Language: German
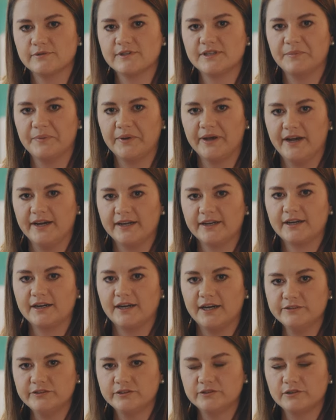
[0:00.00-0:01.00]
aus den Bereich
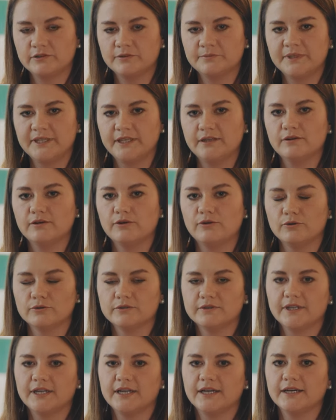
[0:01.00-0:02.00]
Gastronomie,
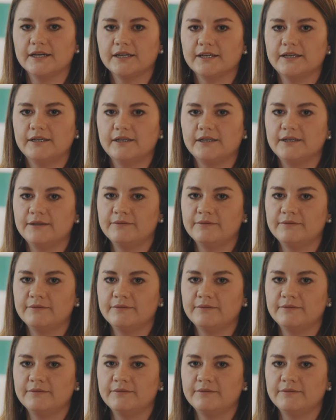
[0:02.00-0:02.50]
Hotellerie,